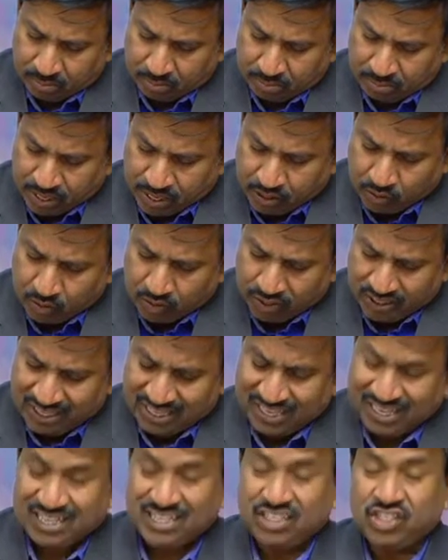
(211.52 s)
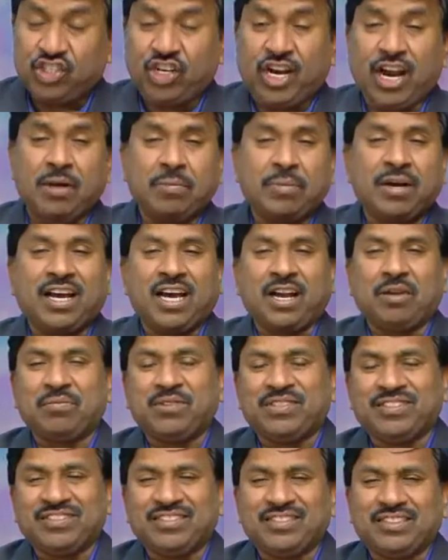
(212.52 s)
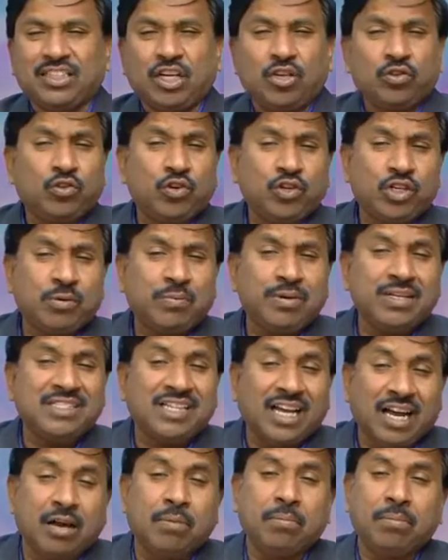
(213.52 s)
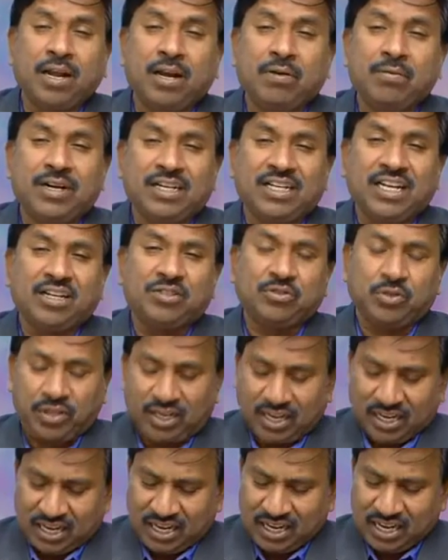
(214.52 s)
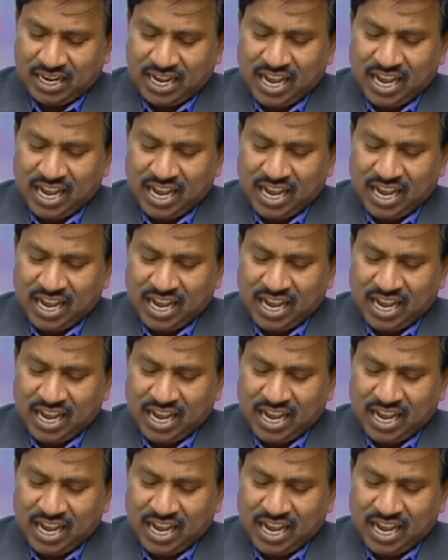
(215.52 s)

మీకు ఇది క్షేమకరం సంతోషమే సగం బలం అంటారు చూడండి